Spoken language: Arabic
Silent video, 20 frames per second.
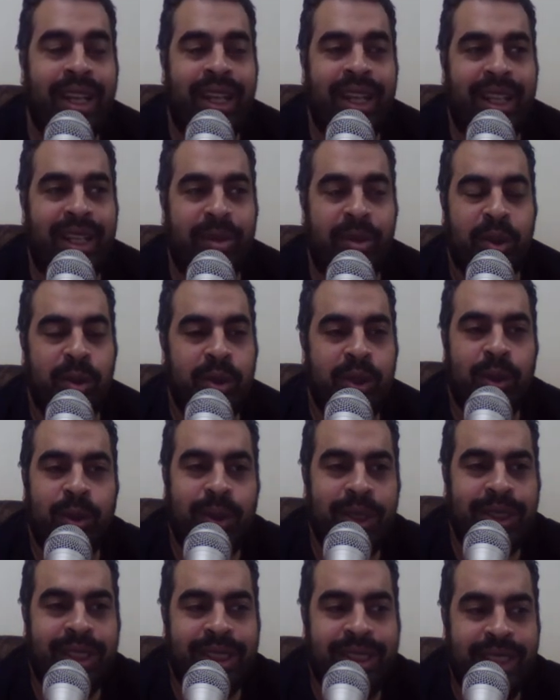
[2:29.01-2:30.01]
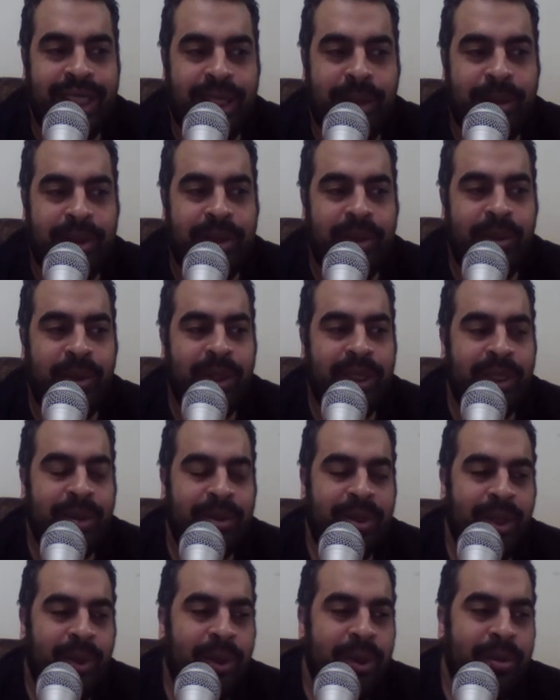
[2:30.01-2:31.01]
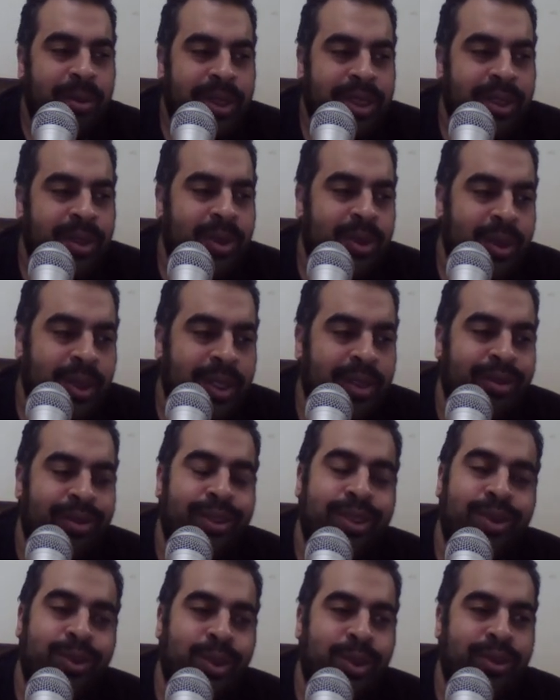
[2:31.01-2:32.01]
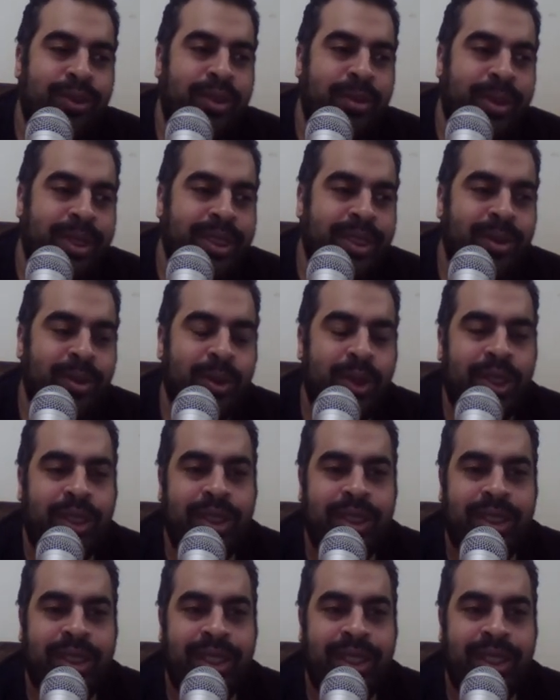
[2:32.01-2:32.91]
انا مش متصور انت ازاي قبلت المرتب دوت بس انا قلت له كان في ظروف في مصر واضطريت